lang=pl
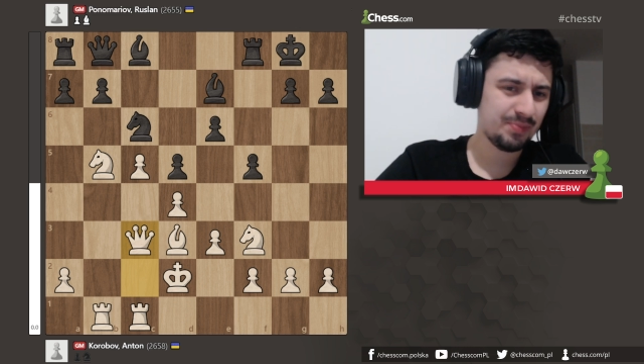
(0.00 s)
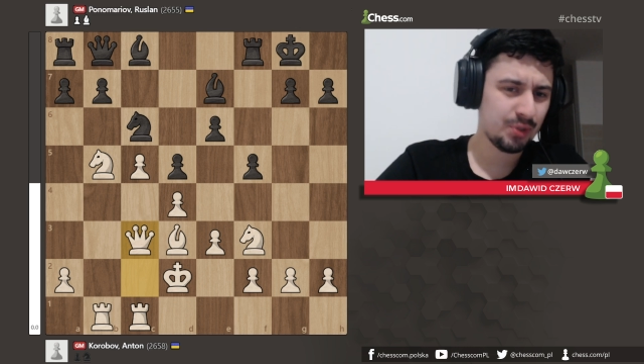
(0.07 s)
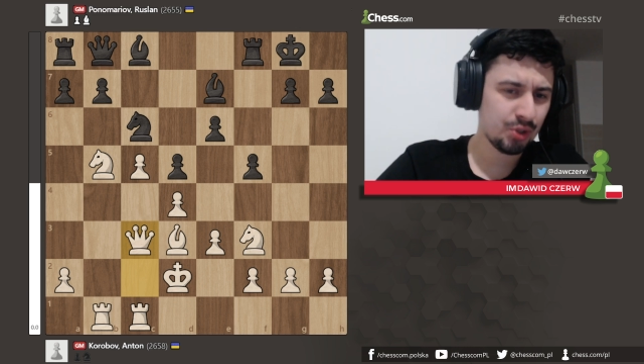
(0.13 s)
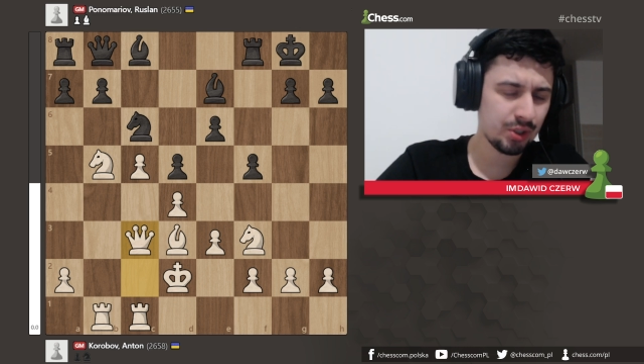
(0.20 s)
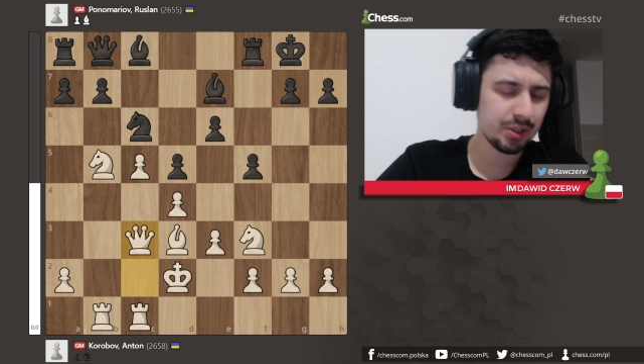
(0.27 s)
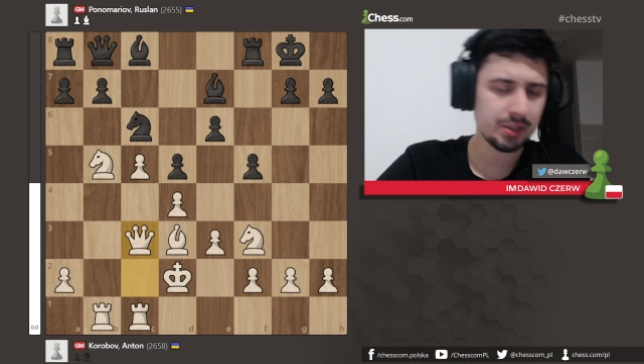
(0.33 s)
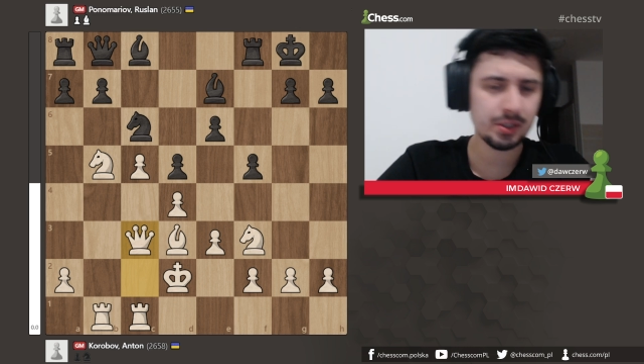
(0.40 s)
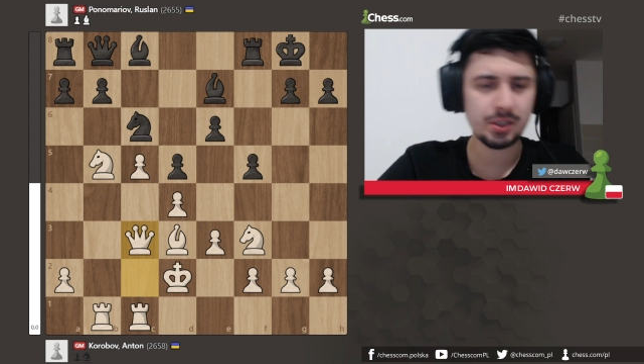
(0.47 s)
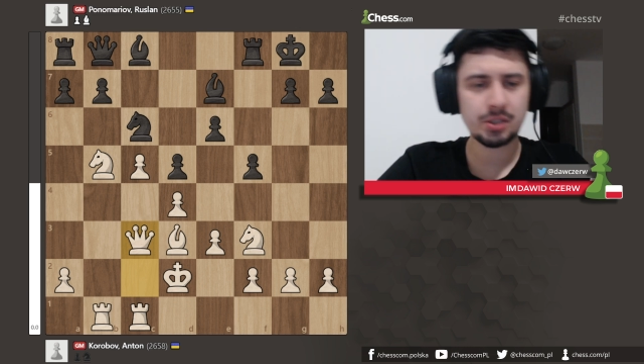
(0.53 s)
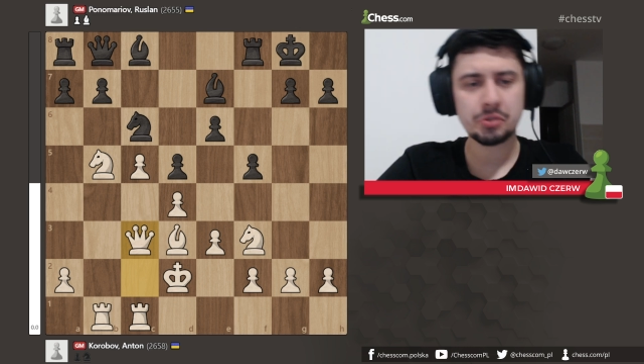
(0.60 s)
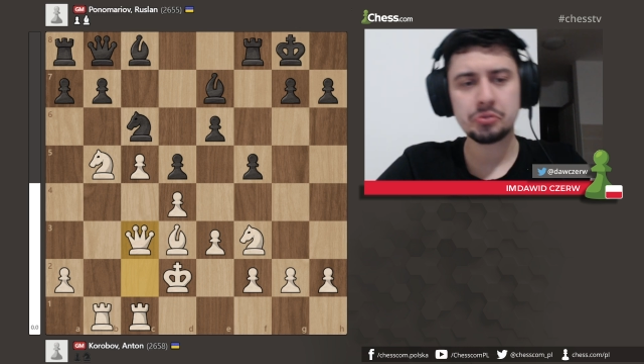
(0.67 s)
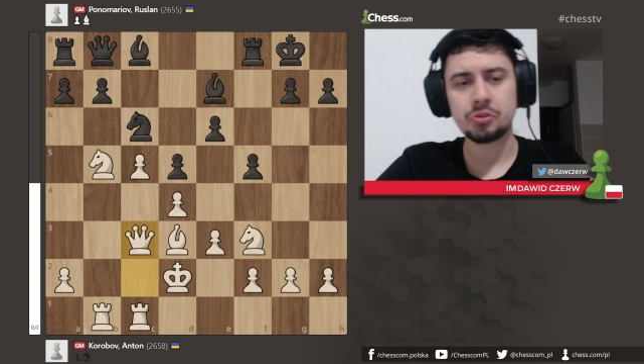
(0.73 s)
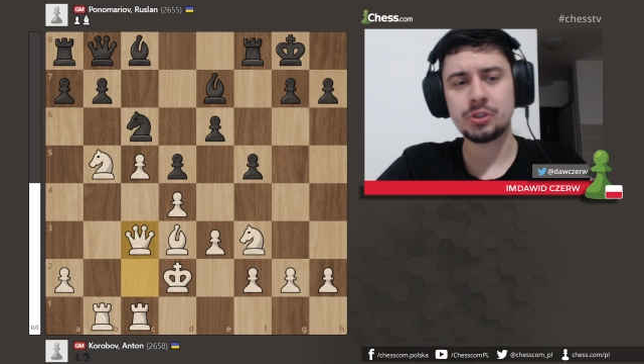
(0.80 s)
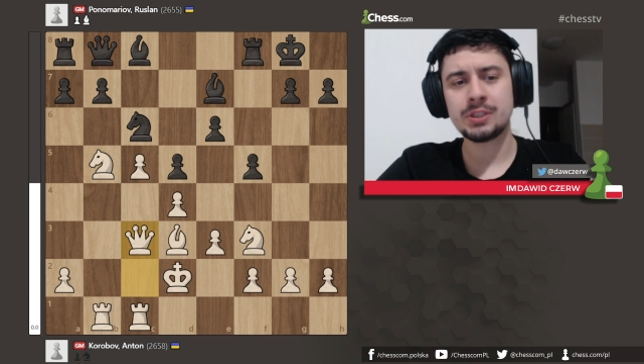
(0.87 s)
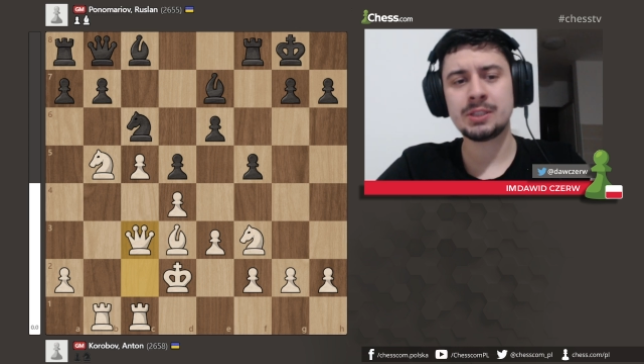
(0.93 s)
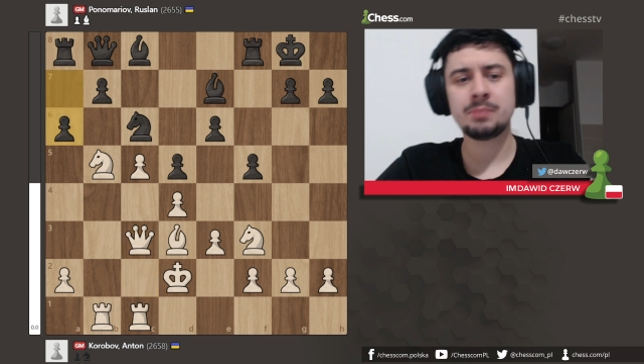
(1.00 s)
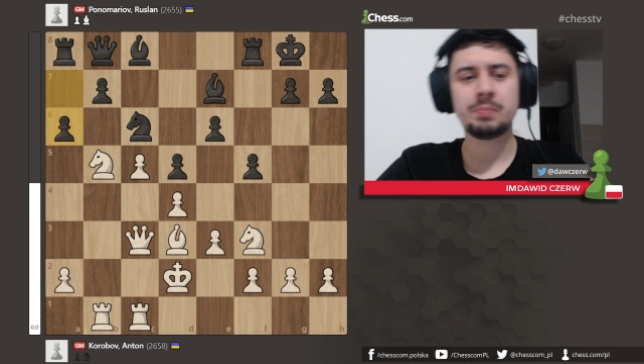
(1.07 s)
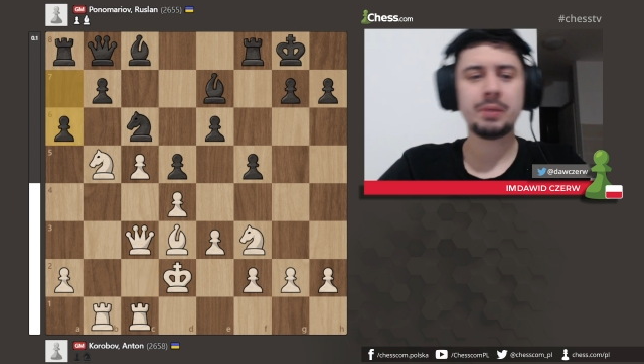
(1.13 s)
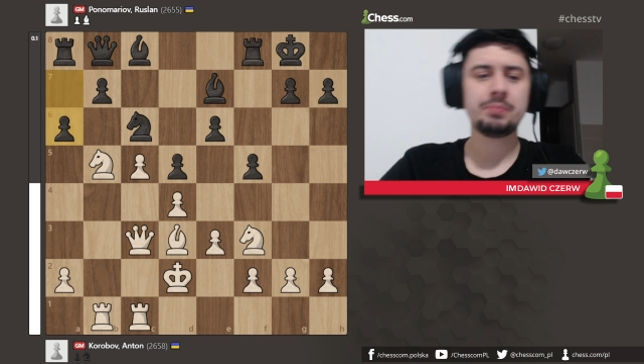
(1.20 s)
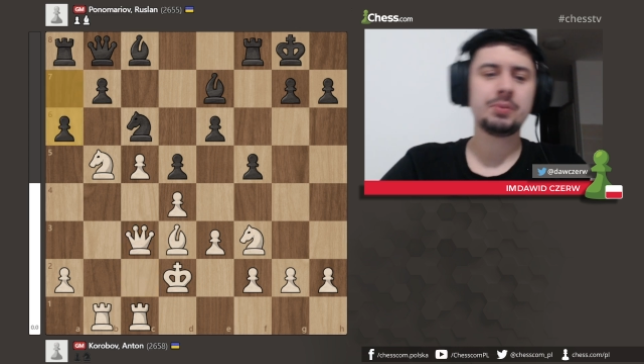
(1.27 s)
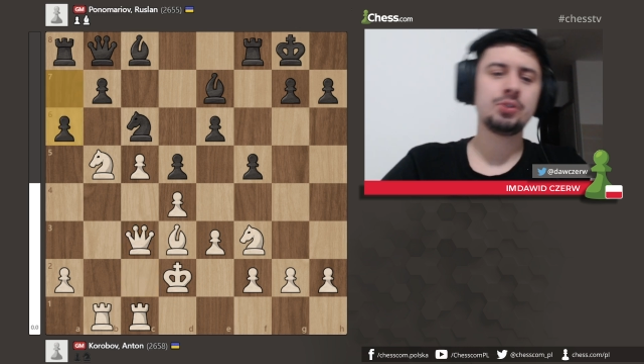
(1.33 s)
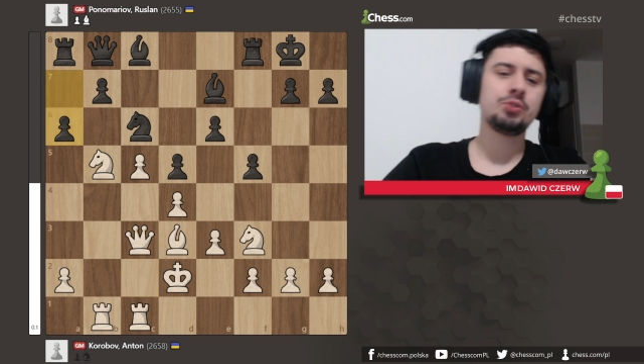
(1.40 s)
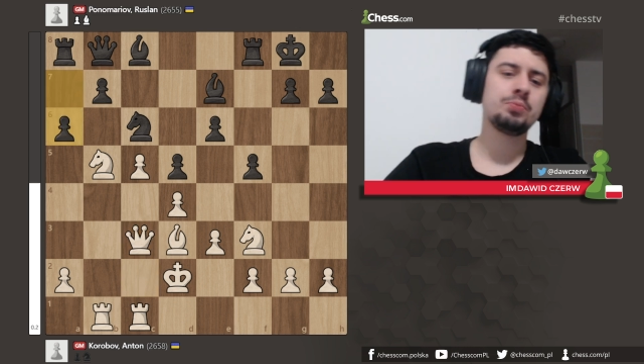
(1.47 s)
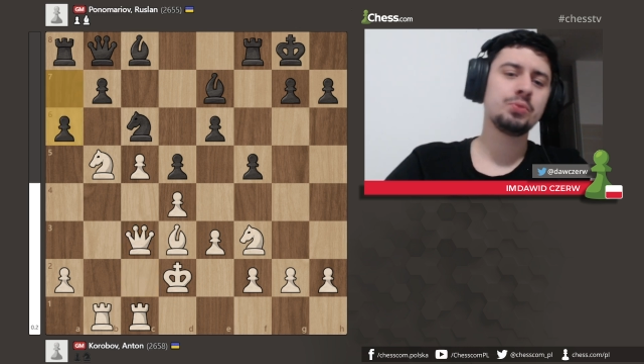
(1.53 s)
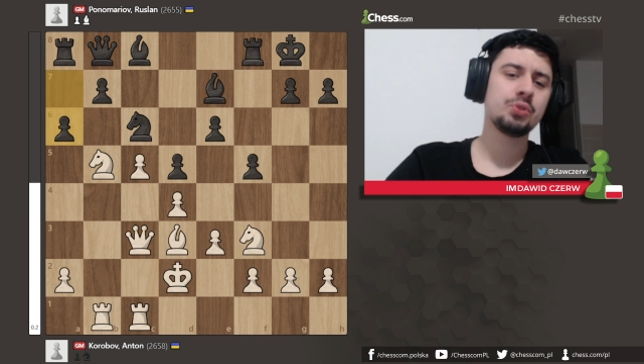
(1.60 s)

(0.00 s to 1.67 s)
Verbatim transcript: że ten skoczek z B5